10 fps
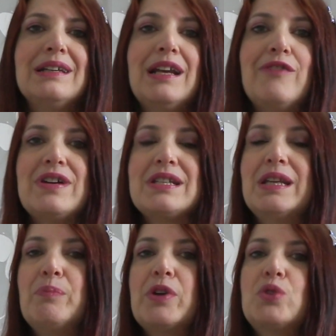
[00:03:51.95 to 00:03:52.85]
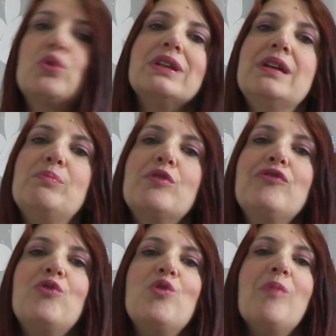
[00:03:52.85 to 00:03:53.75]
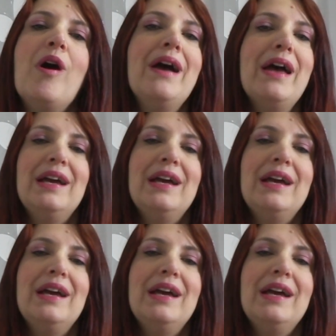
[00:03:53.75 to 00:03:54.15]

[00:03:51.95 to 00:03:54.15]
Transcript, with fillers: nella fase di apertura del profumo